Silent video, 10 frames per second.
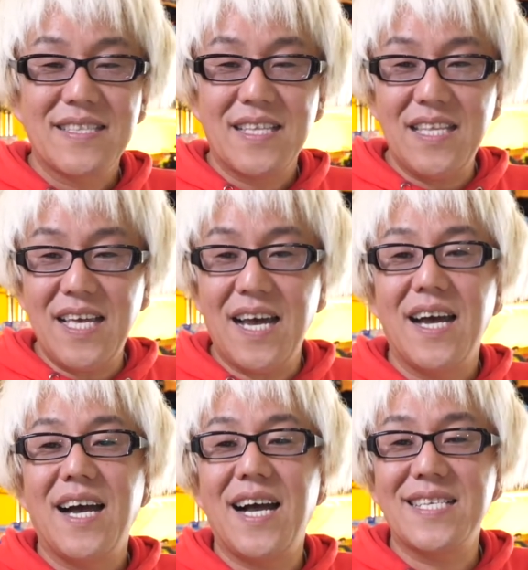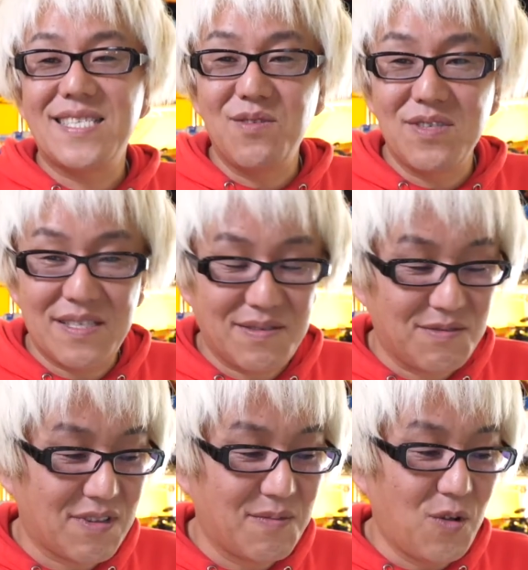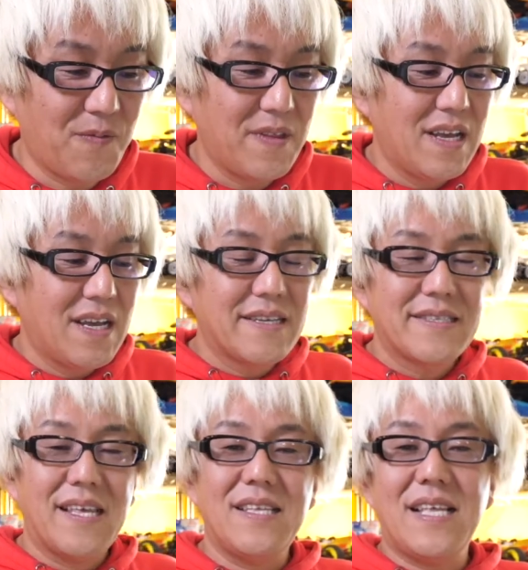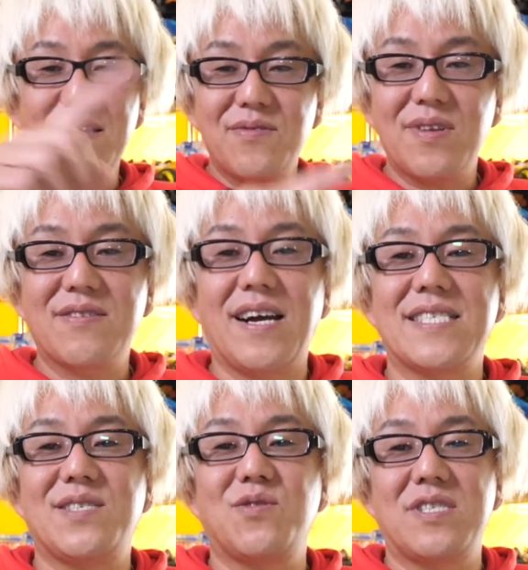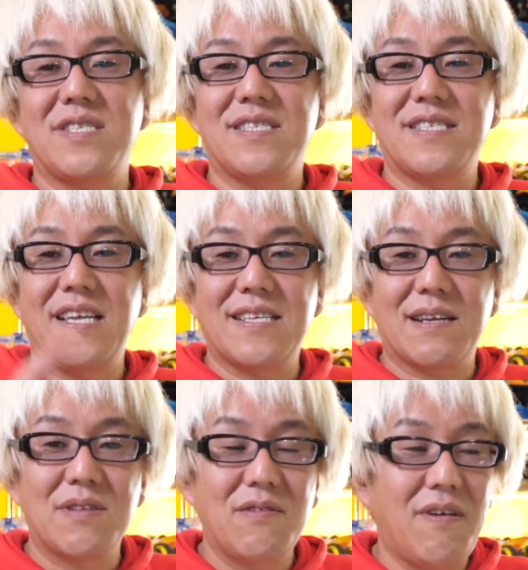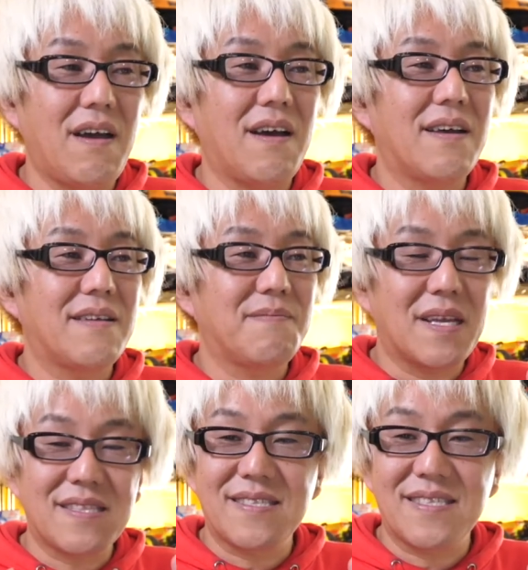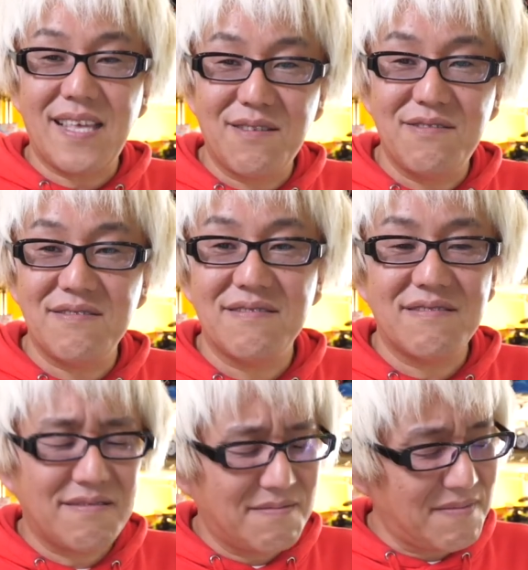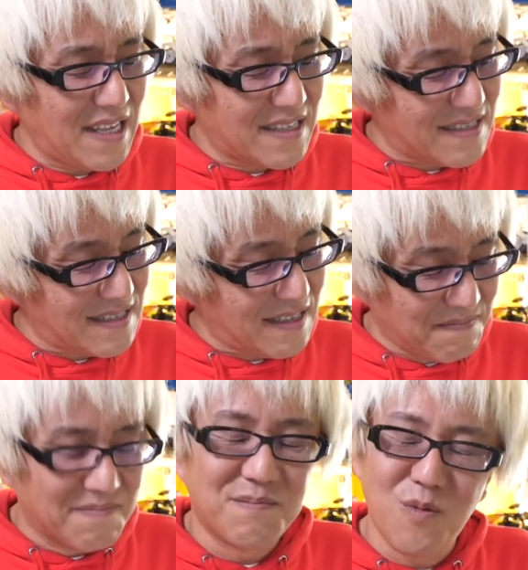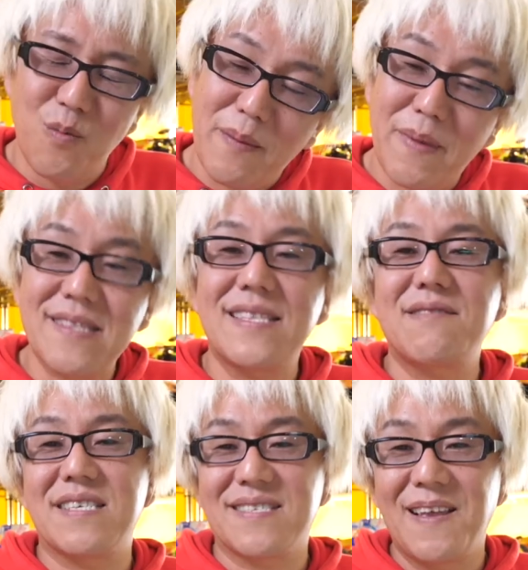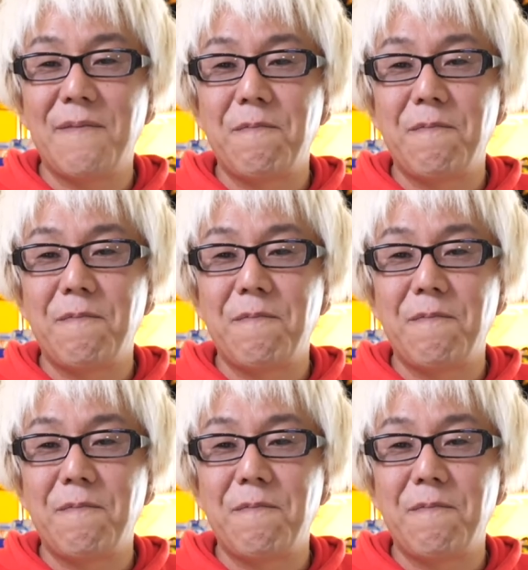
ただ、8の字するのでも、ただなんとなく8の字していたのでは、全くですね。